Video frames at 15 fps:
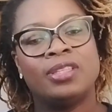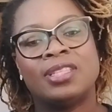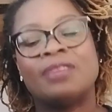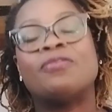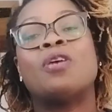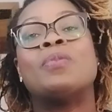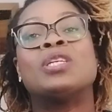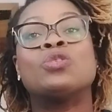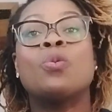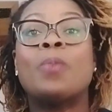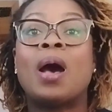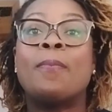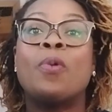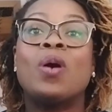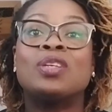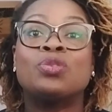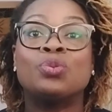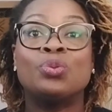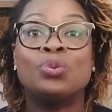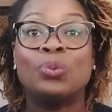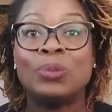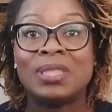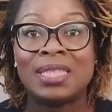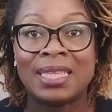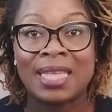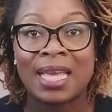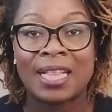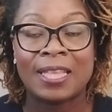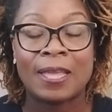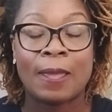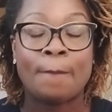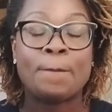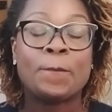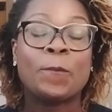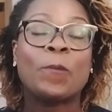informations par rapport à ce dossier technique.